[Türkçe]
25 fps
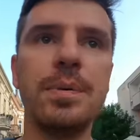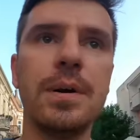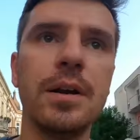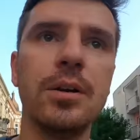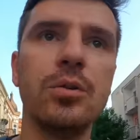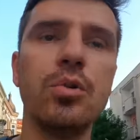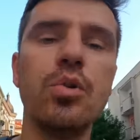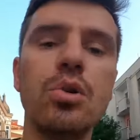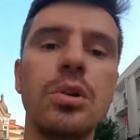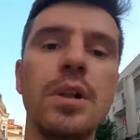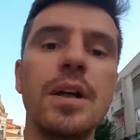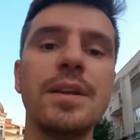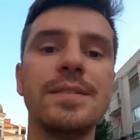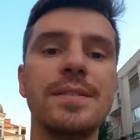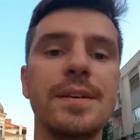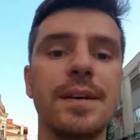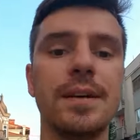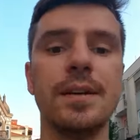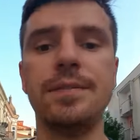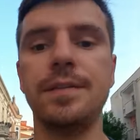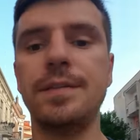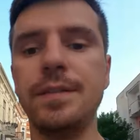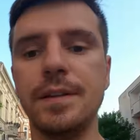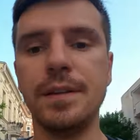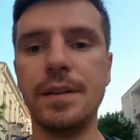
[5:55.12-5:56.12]
parkı olan
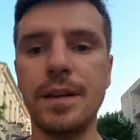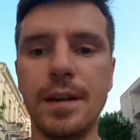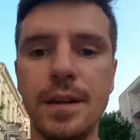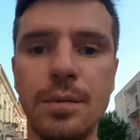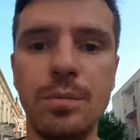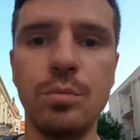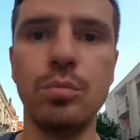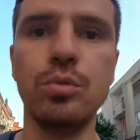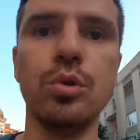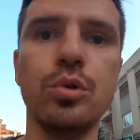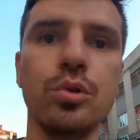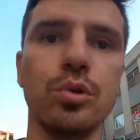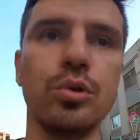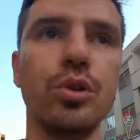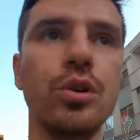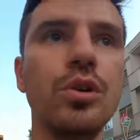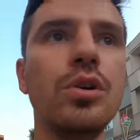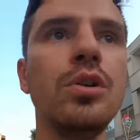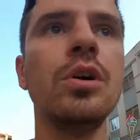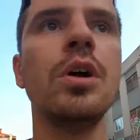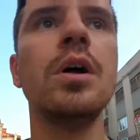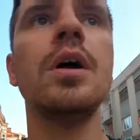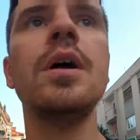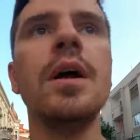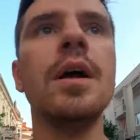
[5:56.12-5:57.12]
tarafında bulunuyor.
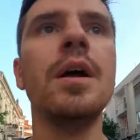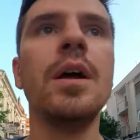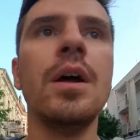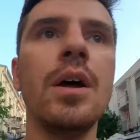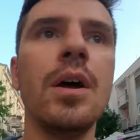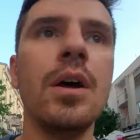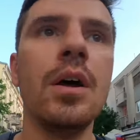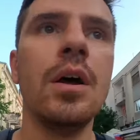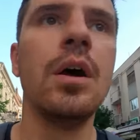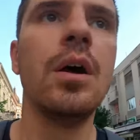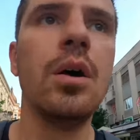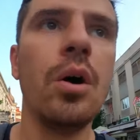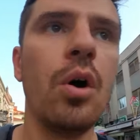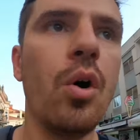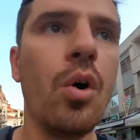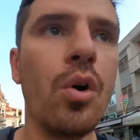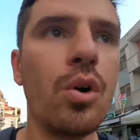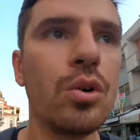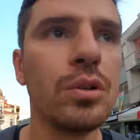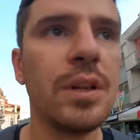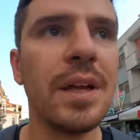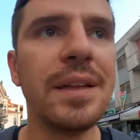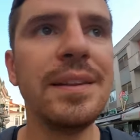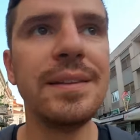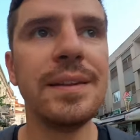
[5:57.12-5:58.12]

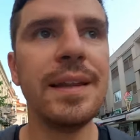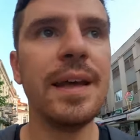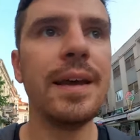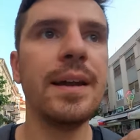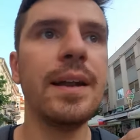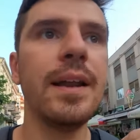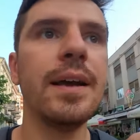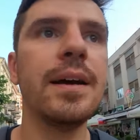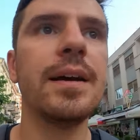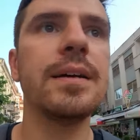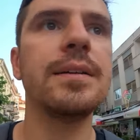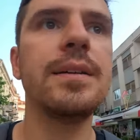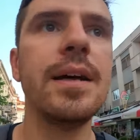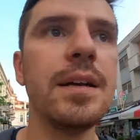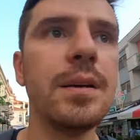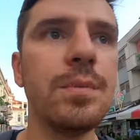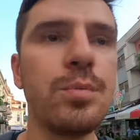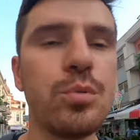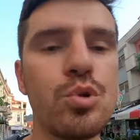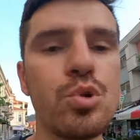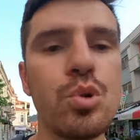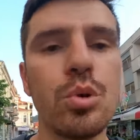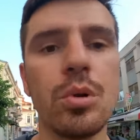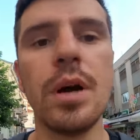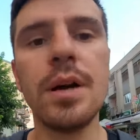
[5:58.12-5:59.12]
Oradan nehre kadar
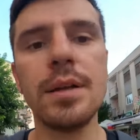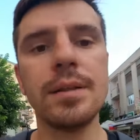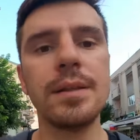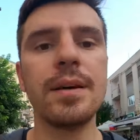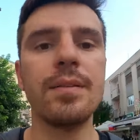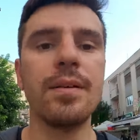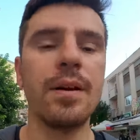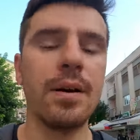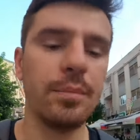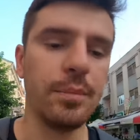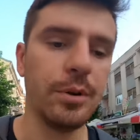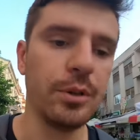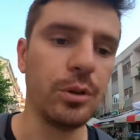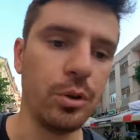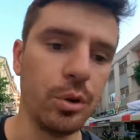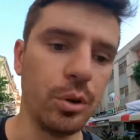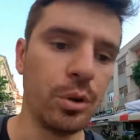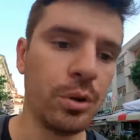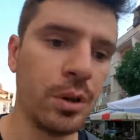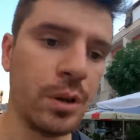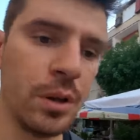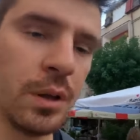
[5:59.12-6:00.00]
bu sokak devam ediyor.